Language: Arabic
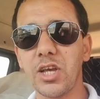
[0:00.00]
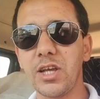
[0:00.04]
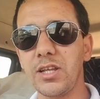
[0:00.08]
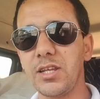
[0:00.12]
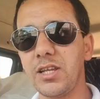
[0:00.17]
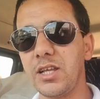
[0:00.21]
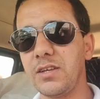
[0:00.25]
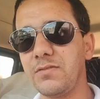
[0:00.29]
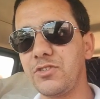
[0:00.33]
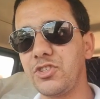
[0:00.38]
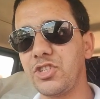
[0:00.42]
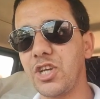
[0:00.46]
في
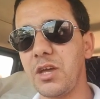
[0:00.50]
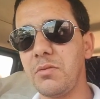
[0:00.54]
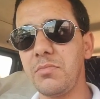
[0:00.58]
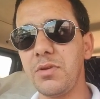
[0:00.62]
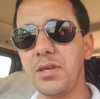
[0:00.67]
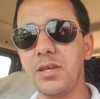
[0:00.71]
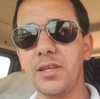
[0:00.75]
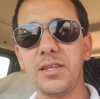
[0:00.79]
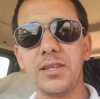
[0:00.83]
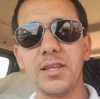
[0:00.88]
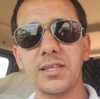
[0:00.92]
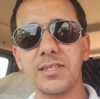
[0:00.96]
جميع
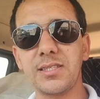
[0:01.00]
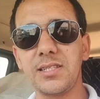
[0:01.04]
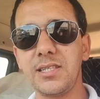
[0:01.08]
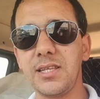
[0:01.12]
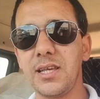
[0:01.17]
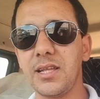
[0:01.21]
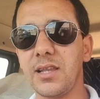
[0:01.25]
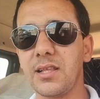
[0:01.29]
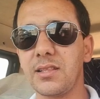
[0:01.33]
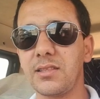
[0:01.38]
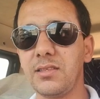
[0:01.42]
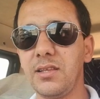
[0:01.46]
الناس اللي يلا
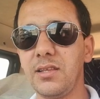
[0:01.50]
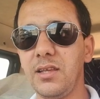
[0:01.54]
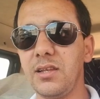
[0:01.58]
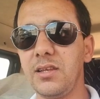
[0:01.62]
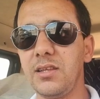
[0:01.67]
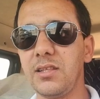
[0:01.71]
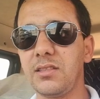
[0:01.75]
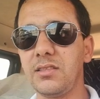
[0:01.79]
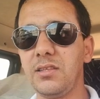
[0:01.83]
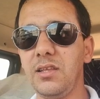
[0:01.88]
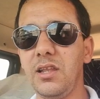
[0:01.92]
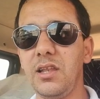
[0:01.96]
اللي
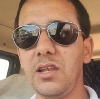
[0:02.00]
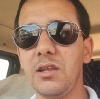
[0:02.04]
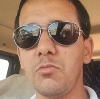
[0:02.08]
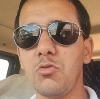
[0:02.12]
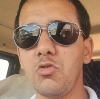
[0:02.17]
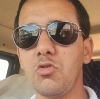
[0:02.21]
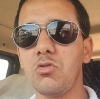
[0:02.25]
تعلموا